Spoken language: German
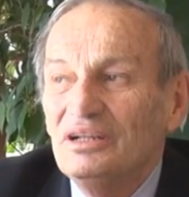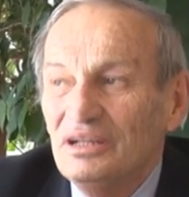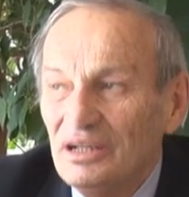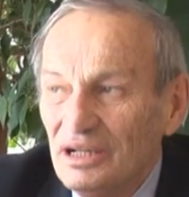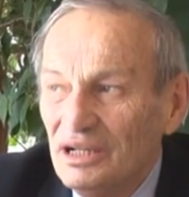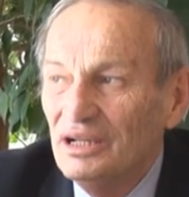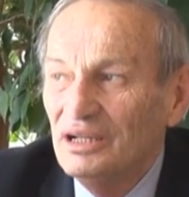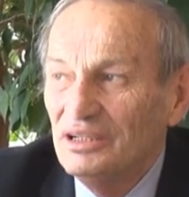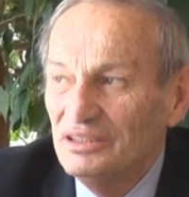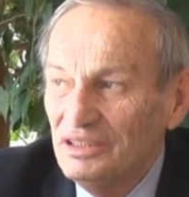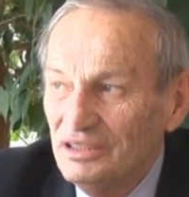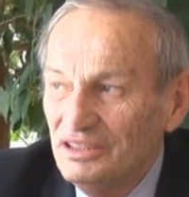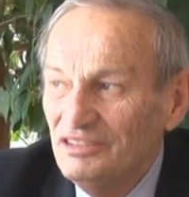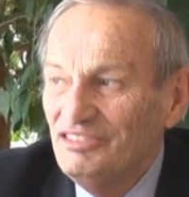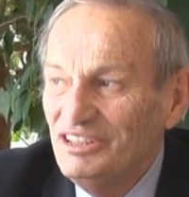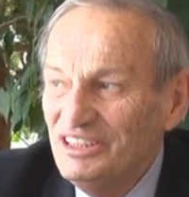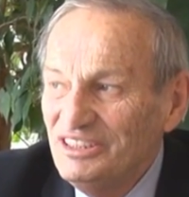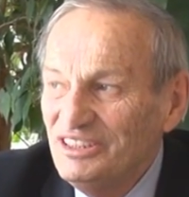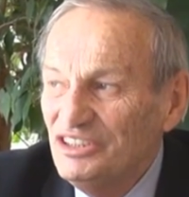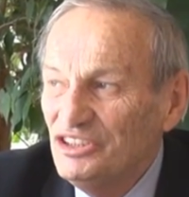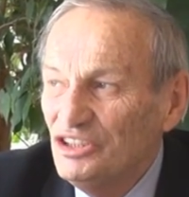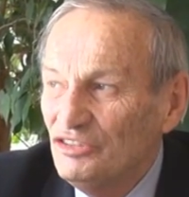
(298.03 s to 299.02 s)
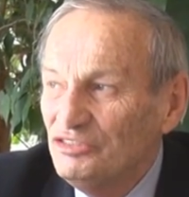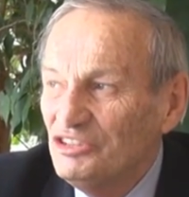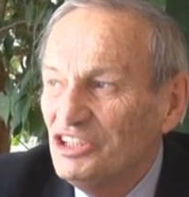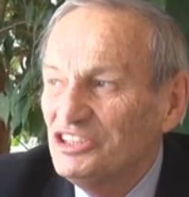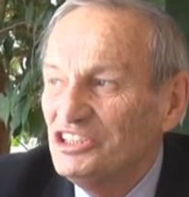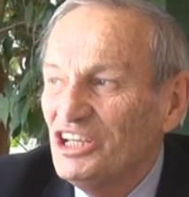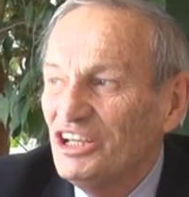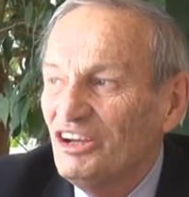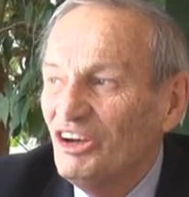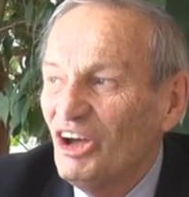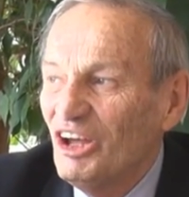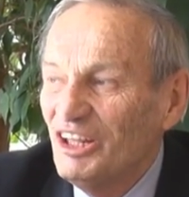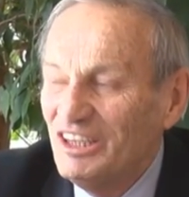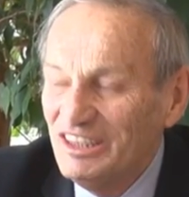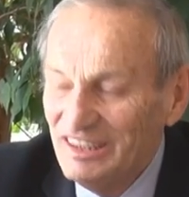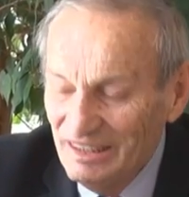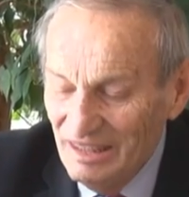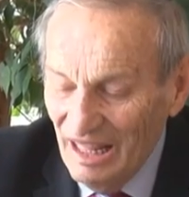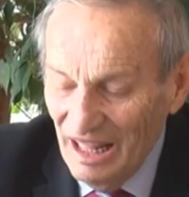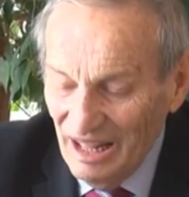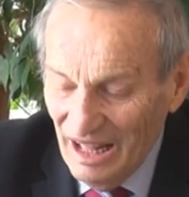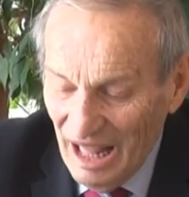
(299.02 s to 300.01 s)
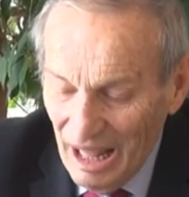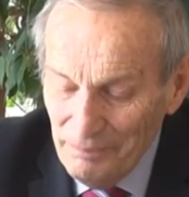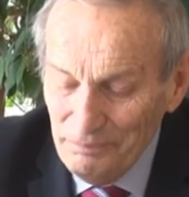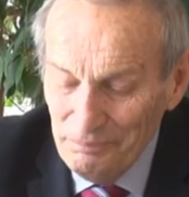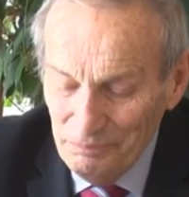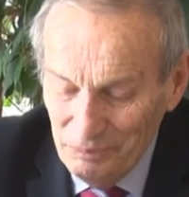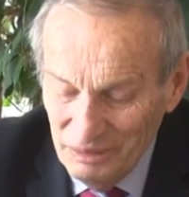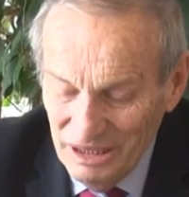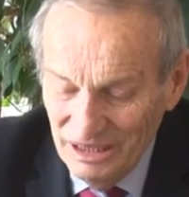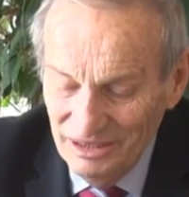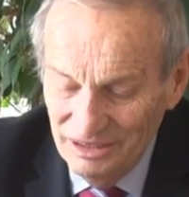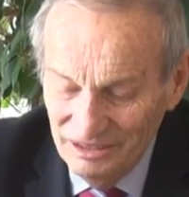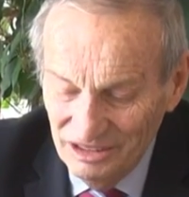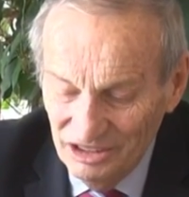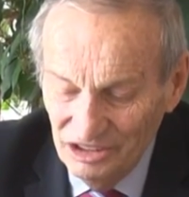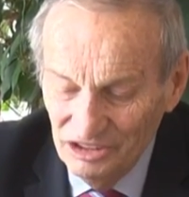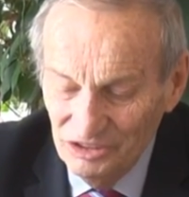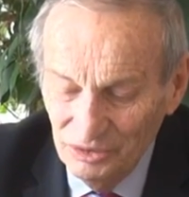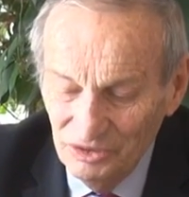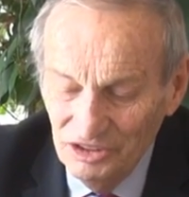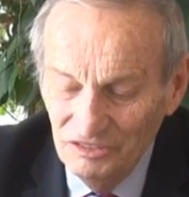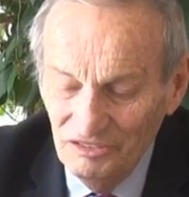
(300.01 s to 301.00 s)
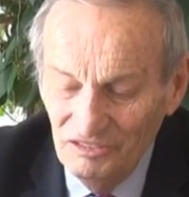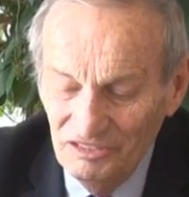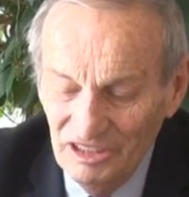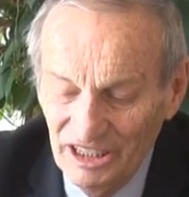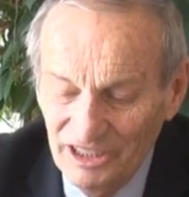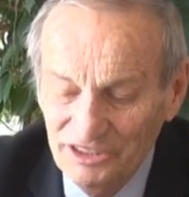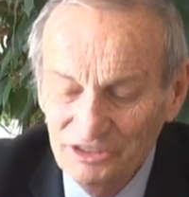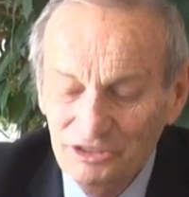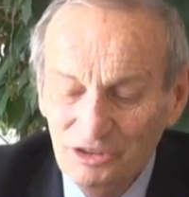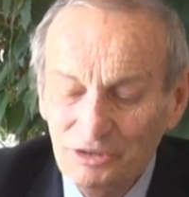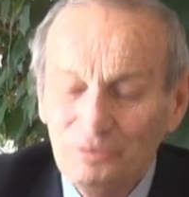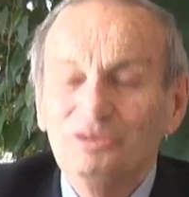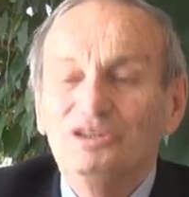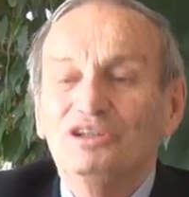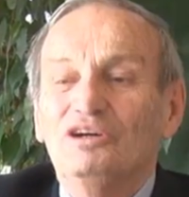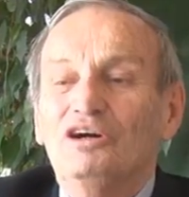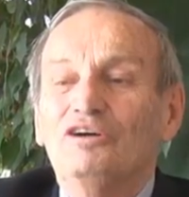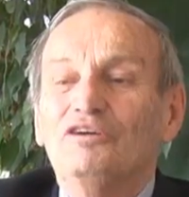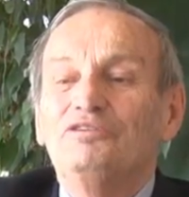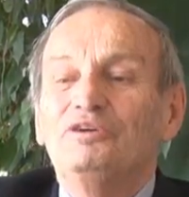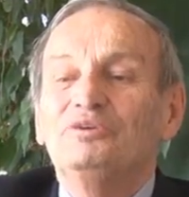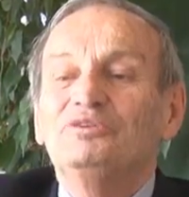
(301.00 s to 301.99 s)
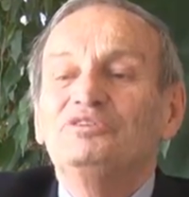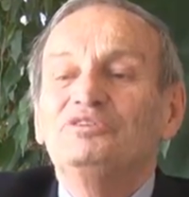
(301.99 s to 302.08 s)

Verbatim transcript: äh, die Wissenschaft ist ja auch ein Abbild des Universums auf